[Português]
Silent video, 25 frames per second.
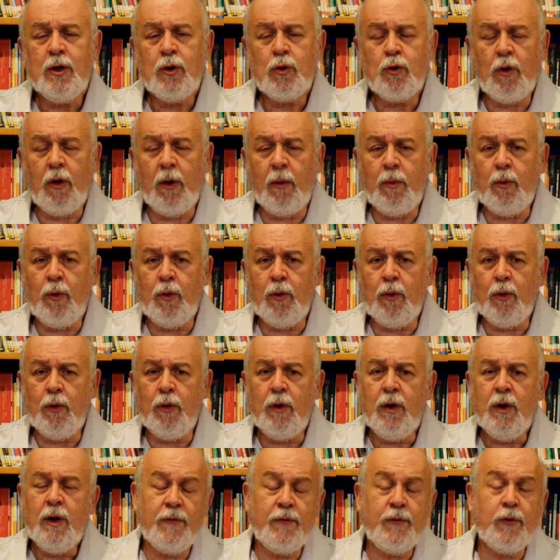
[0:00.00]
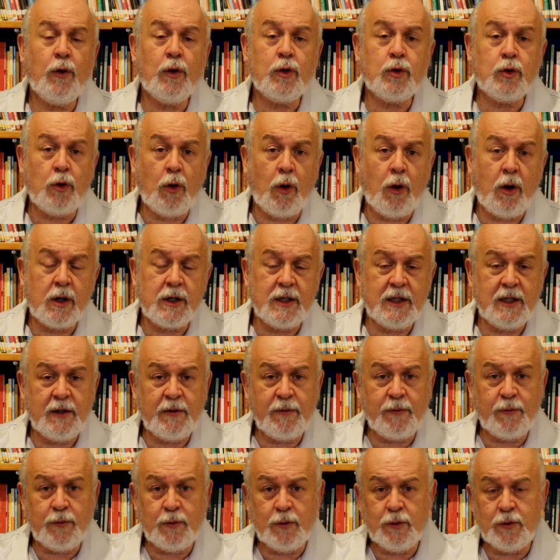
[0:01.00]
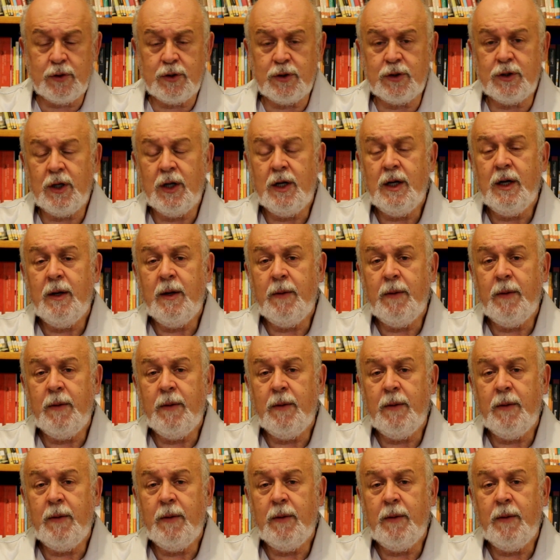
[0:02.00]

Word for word: como fotógrafos